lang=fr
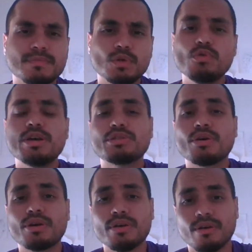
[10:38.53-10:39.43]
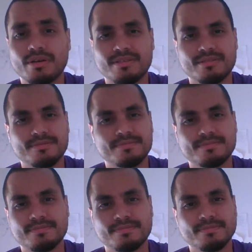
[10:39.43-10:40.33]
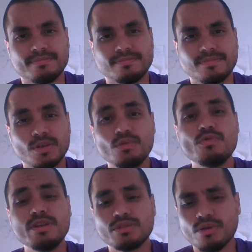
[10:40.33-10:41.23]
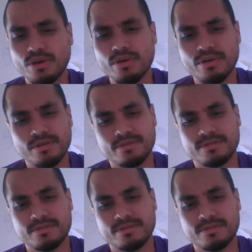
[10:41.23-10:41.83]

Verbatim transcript: où est ton cœur Où est ton cœur